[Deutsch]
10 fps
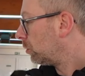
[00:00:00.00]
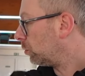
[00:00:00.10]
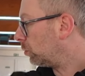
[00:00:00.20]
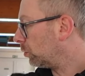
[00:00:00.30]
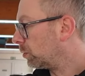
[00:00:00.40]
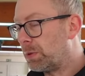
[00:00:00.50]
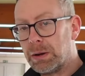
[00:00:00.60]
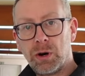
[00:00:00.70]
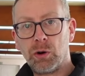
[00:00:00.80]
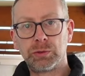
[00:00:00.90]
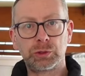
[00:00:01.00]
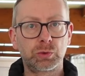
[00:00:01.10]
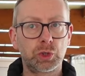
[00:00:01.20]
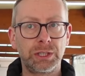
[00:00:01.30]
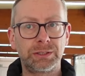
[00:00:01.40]
und beim Auf- und
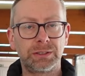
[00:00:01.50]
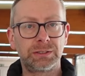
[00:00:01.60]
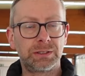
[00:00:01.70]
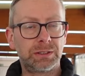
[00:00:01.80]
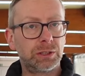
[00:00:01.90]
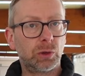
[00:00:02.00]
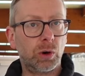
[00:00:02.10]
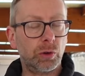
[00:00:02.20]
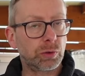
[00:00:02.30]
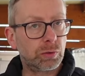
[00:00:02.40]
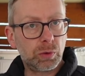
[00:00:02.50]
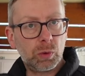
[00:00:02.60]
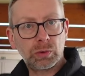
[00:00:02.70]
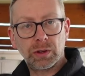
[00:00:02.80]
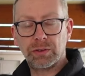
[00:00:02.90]
Zuschließen ist die Sicherung
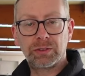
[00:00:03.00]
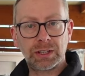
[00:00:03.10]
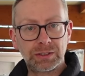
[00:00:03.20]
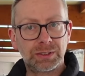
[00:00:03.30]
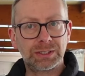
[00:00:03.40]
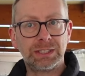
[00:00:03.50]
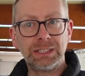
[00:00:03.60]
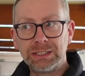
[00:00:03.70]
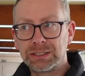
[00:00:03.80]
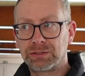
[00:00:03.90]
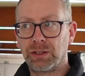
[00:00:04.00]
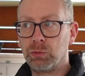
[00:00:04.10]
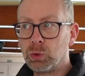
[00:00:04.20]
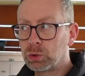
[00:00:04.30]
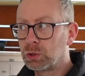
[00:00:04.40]
rausgeflogen. Das ist das, was ich jetzt
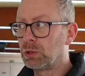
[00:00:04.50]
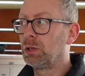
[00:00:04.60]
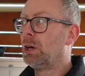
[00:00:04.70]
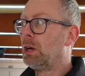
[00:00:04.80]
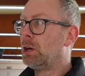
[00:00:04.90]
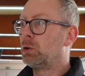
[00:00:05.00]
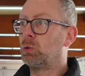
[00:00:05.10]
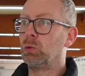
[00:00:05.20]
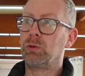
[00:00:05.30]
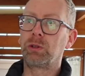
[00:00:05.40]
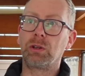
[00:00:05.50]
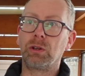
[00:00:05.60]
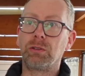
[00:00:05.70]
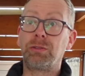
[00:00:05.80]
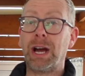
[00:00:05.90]
vermute. Und
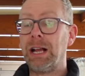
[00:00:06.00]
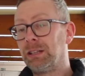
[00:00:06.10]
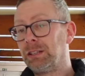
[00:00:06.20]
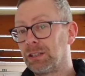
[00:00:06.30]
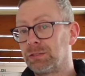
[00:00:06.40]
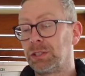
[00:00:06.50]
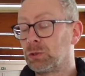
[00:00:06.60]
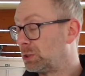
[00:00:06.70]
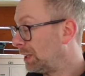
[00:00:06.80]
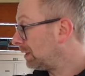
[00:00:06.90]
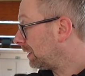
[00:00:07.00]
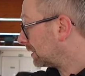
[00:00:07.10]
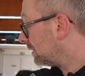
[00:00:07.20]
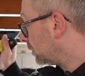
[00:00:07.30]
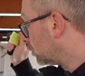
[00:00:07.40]
äh, für alle, die das Video sehen, die
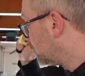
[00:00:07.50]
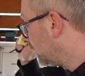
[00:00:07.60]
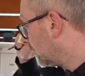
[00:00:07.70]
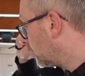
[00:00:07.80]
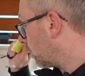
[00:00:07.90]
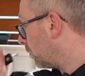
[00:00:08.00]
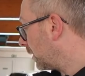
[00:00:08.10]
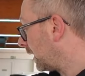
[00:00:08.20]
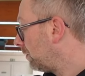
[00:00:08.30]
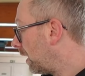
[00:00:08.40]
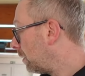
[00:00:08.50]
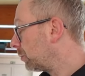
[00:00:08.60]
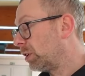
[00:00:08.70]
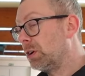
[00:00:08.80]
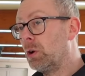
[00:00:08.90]
jetzt nicht unbedingt einen Opel Meriva
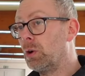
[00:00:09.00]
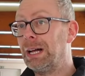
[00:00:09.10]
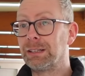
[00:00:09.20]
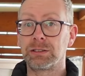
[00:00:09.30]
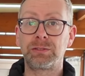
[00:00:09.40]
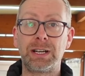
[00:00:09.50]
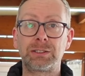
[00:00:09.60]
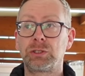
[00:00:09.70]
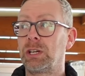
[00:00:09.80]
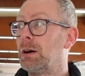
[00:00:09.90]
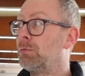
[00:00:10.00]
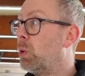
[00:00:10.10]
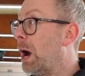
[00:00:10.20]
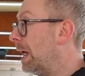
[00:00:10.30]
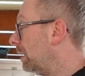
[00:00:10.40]
haben, sondern auch ein anderes Fahrzeug haben,
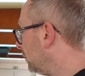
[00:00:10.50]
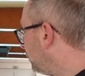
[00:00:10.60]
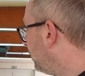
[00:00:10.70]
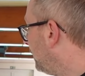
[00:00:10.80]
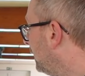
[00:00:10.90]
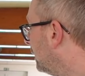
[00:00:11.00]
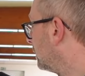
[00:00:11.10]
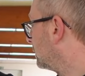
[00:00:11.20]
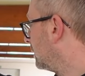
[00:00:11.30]
wo alle vier